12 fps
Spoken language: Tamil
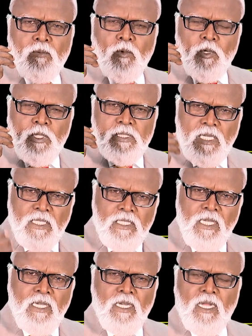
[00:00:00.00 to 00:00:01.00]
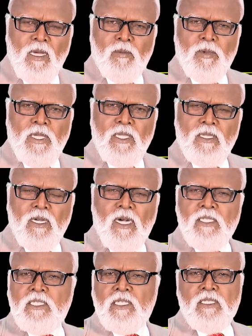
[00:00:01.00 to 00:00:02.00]
ஒரு சட்டம் இல்லாமல்
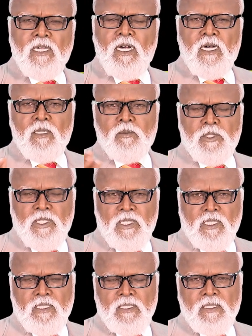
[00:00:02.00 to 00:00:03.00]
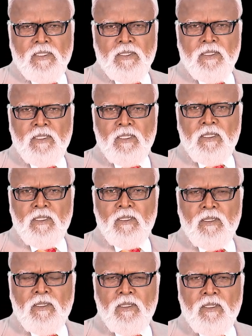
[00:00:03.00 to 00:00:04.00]
ராஜ்யத்தை ஆள முடியாது
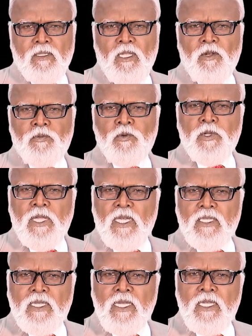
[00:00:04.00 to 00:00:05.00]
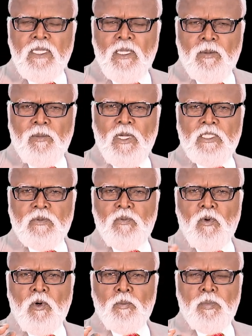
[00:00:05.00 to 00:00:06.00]
Therefore, a kingdom has
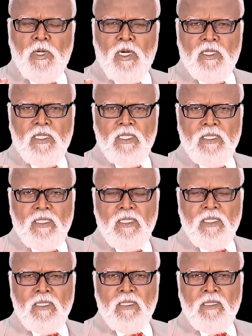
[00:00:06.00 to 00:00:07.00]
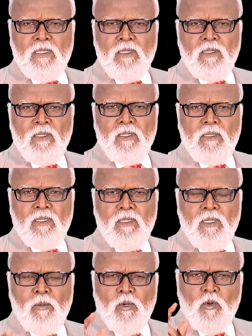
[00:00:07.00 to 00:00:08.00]
four part.
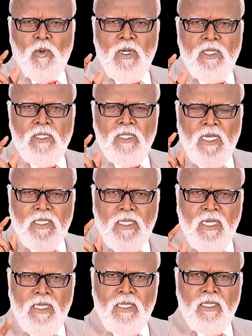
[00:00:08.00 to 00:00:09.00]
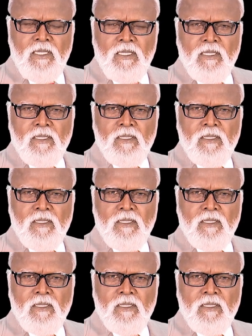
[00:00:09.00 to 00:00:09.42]
Number one, a king.